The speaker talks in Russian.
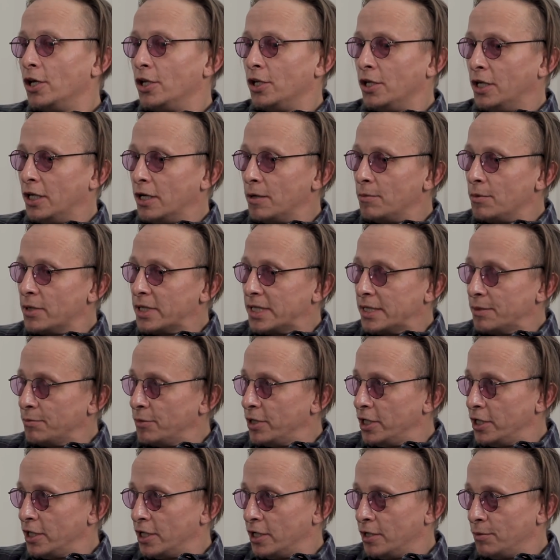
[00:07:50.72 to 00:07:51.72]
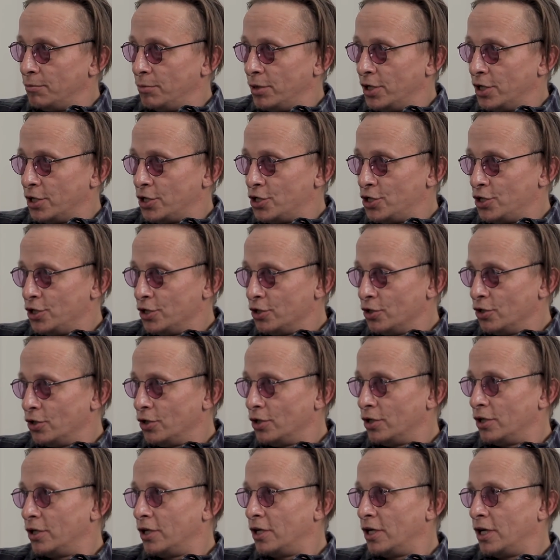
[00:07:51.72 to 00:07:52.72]
Я максимально
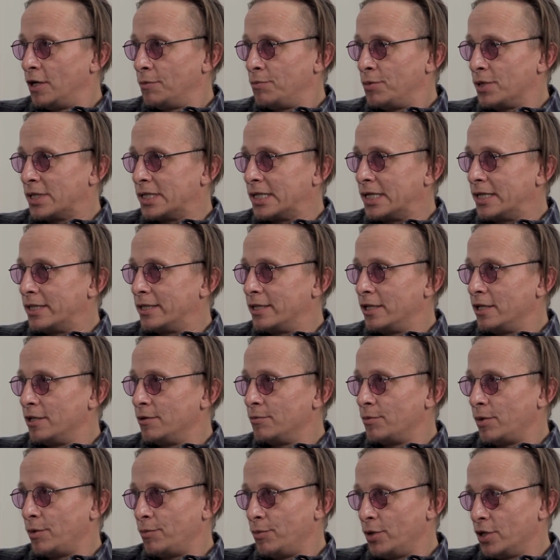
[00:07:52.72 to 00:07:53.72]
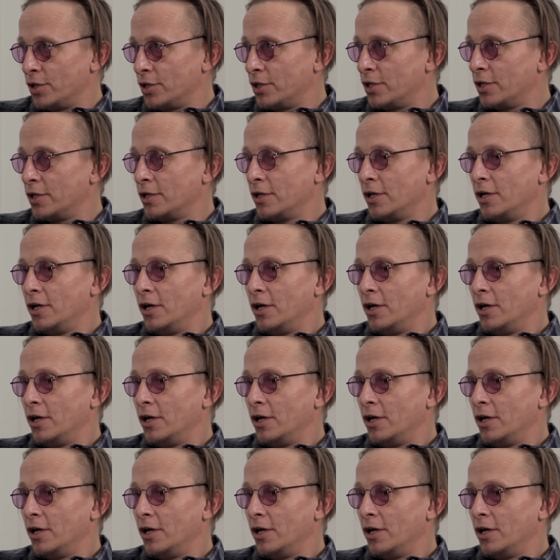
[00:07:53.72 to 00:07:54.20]
облегчил э, описательный момент,